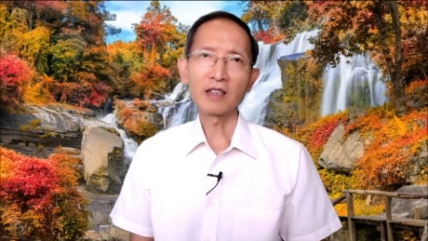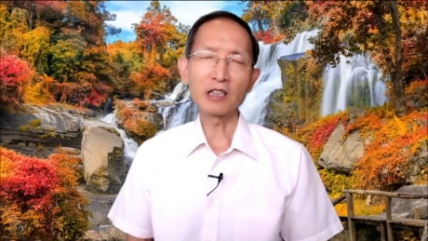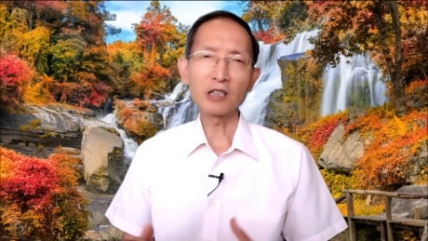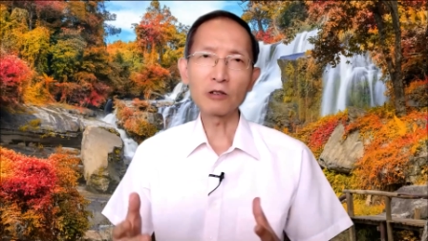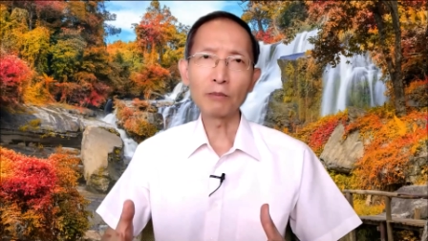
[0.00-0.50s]

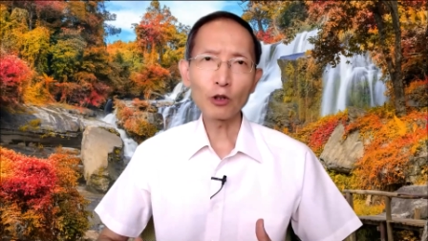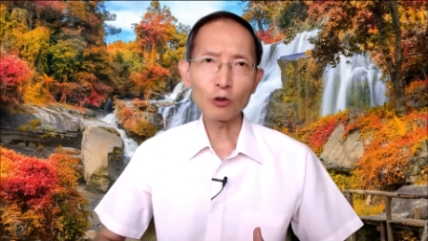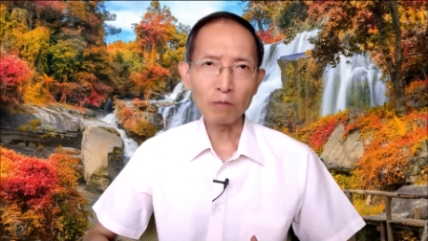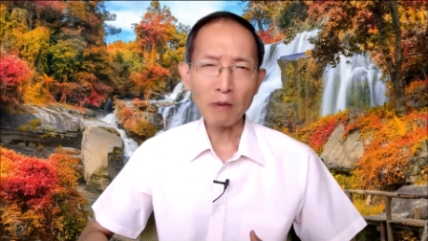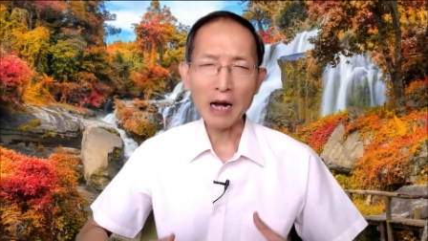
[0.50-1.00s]
以致我们对
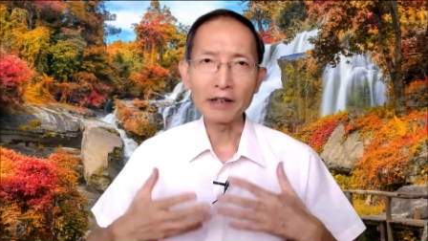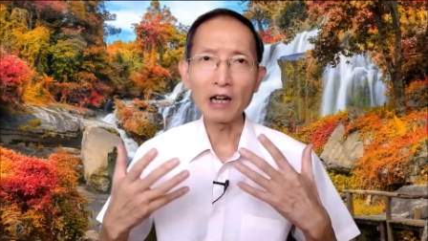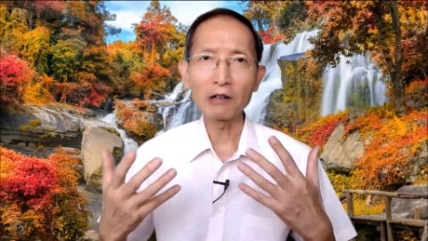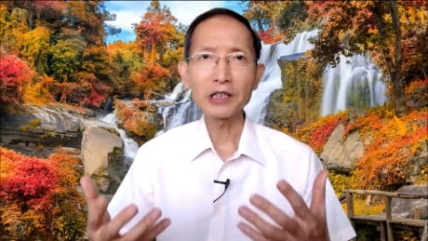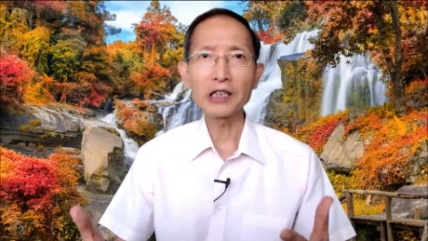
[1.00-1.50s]
主满
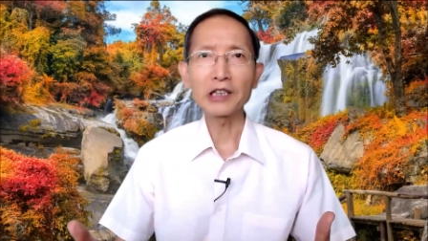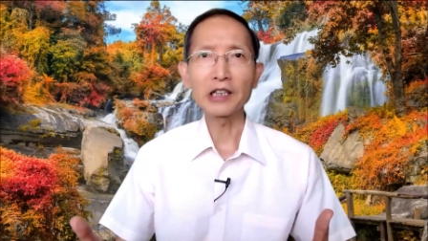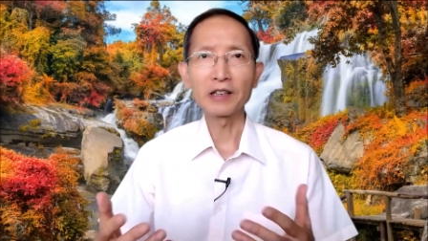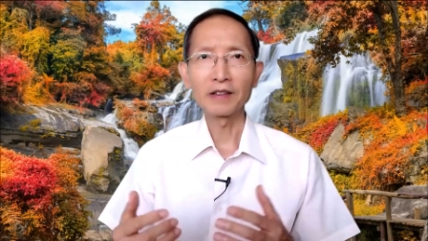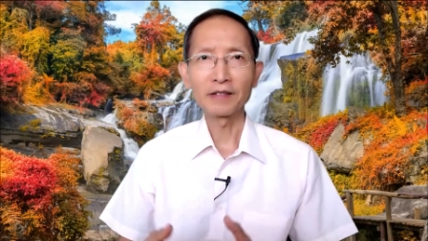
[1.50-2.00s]
了信
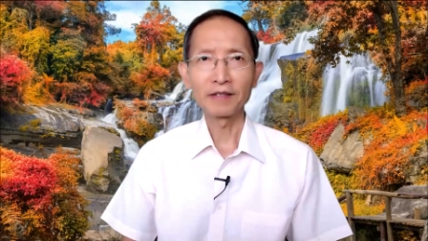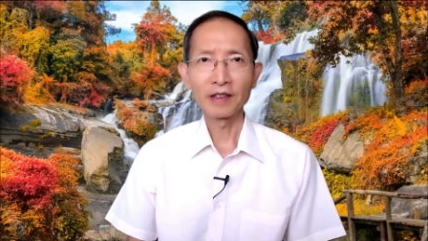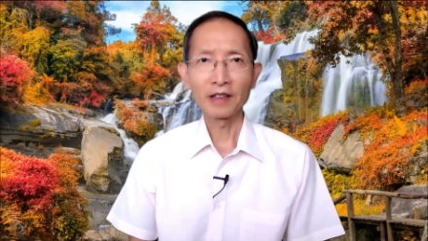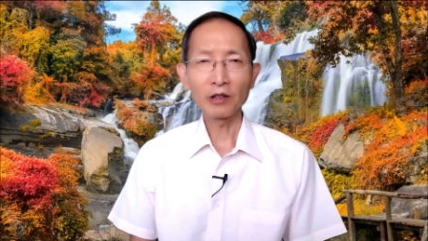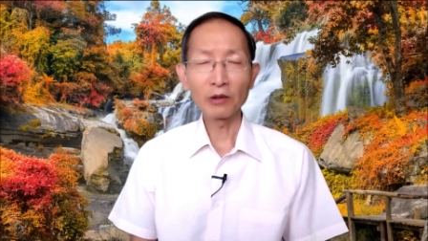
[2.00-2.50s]
心，
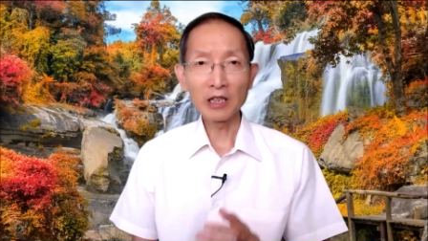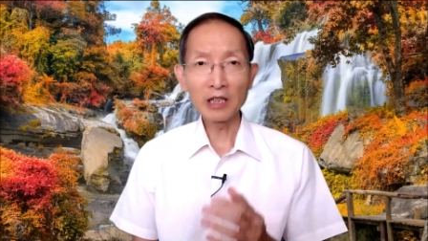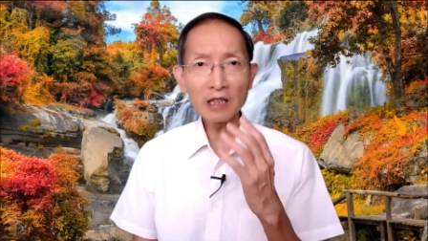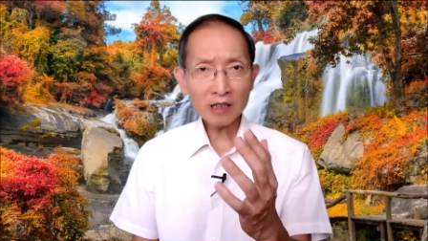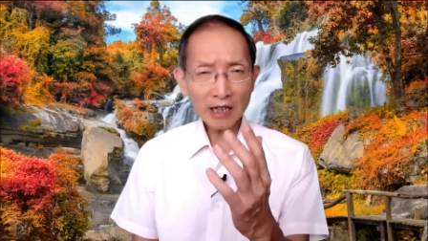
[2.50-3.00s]
因为你
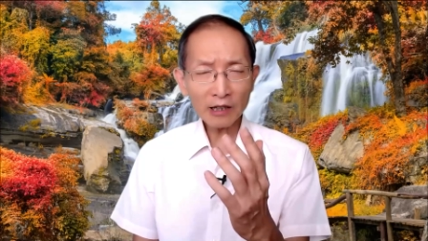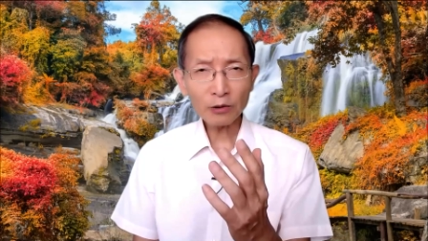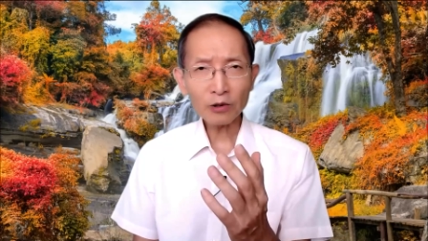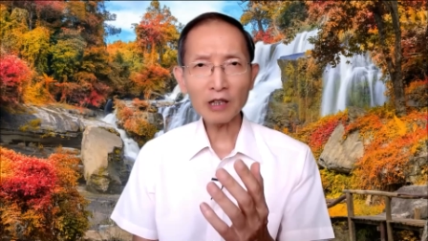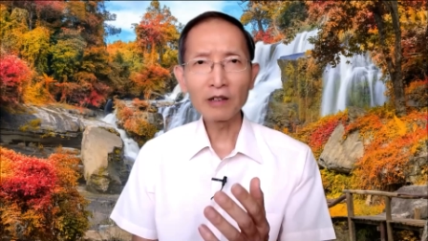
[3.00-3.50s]
认识他
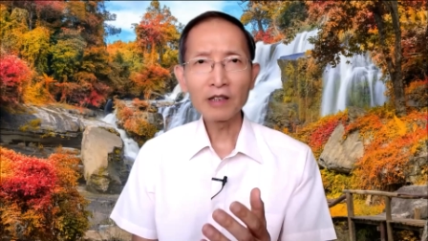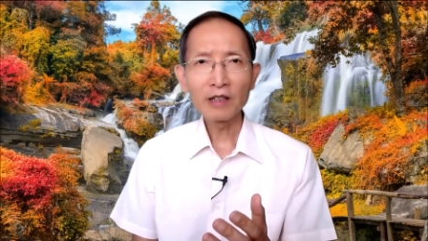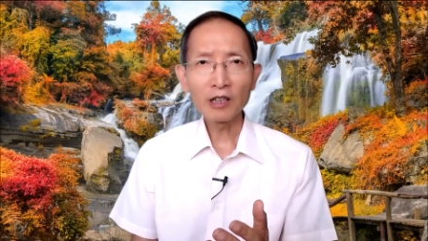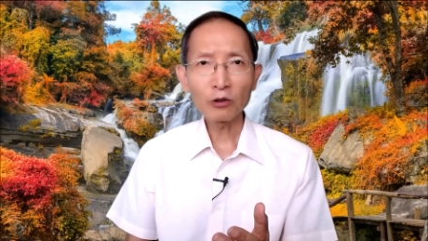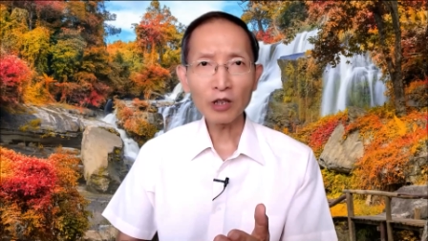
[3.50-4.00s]
有多少，
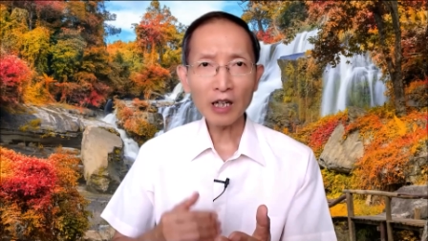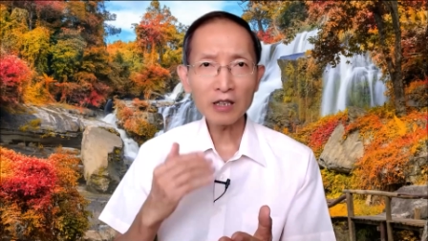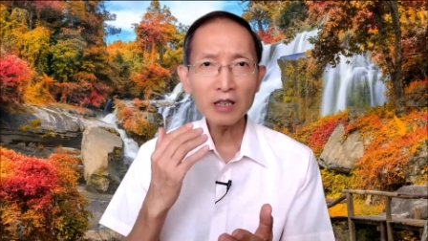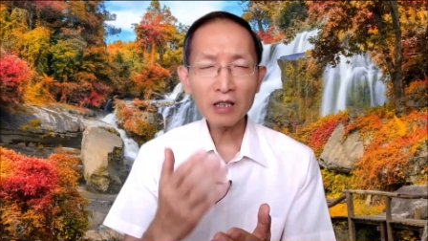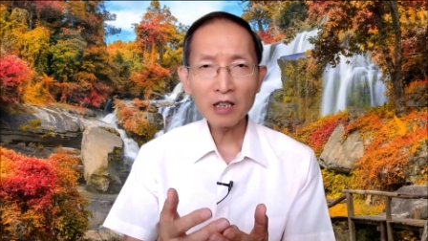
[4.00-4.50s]
你对
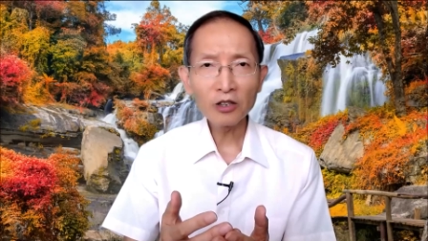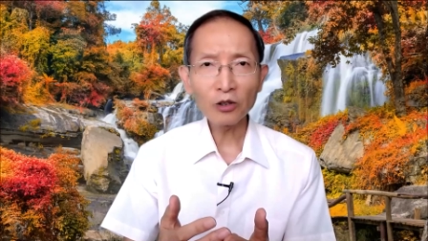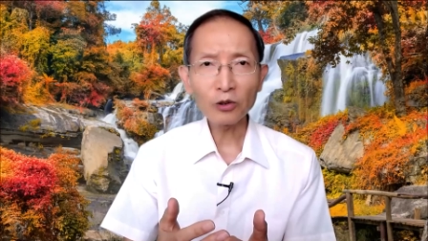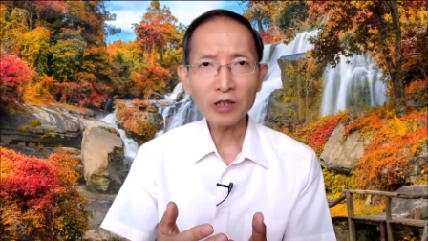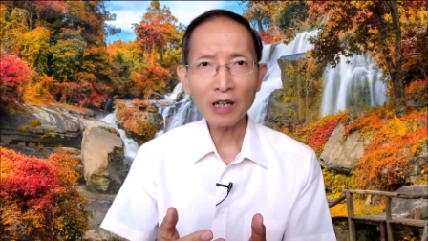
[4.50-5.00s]
他信心
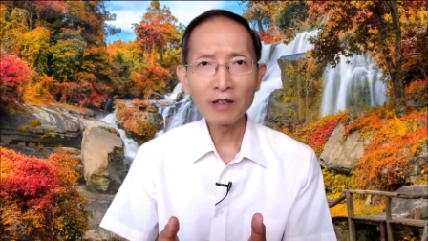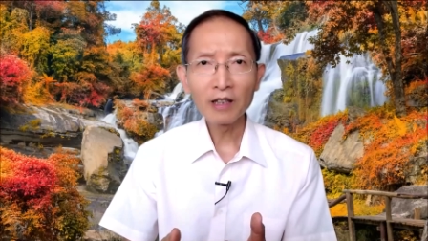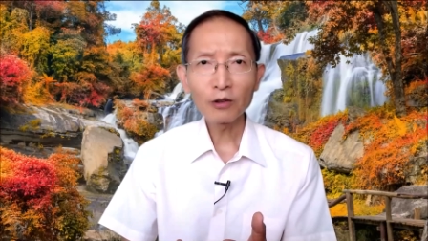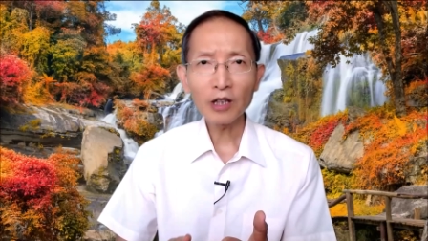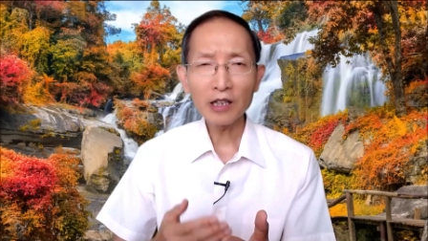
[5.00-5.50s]
就有多少，
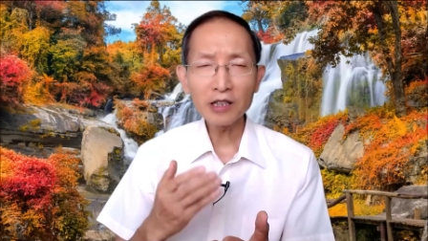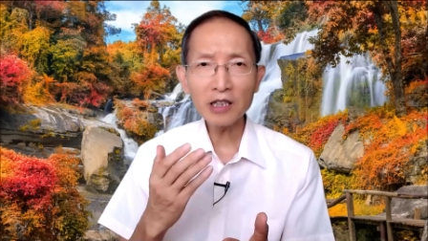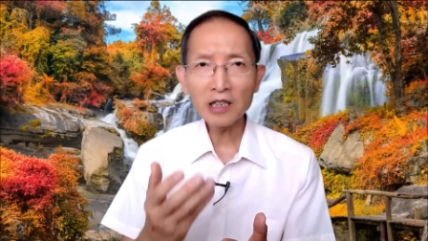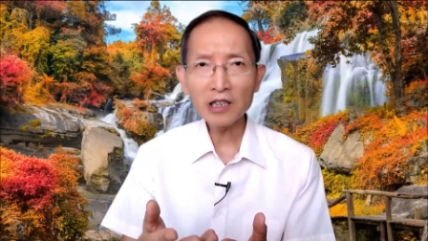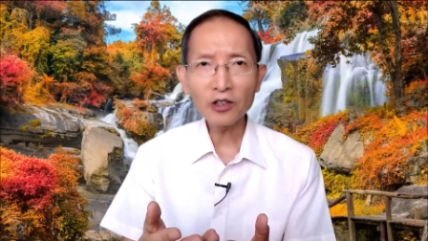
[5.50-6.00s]
对他
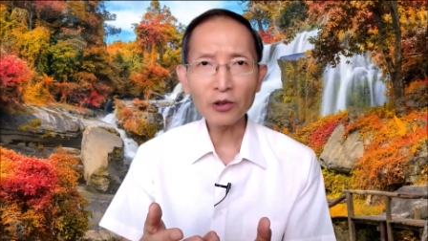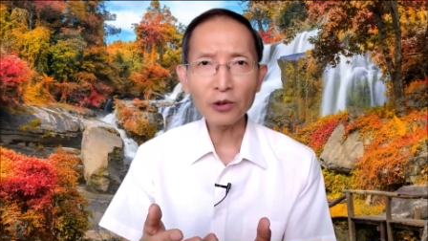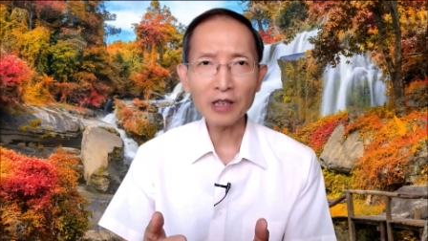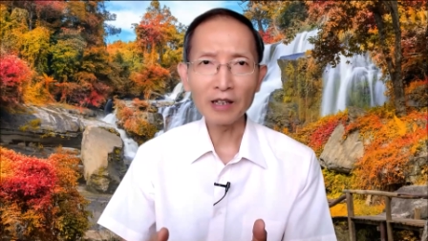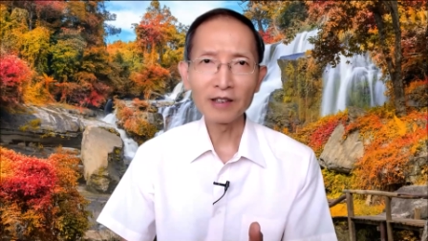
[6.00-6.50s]
经历就有
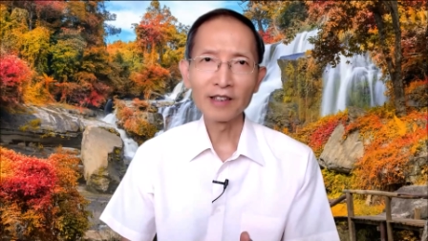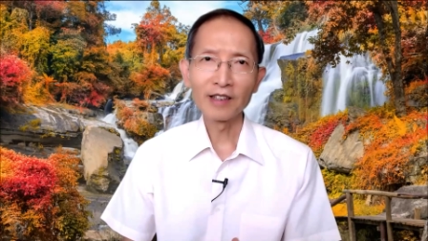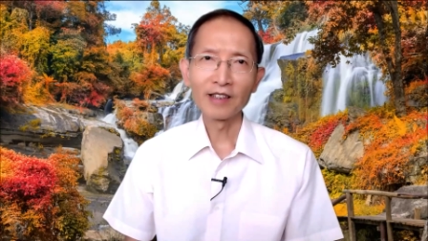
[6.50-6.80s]
多少。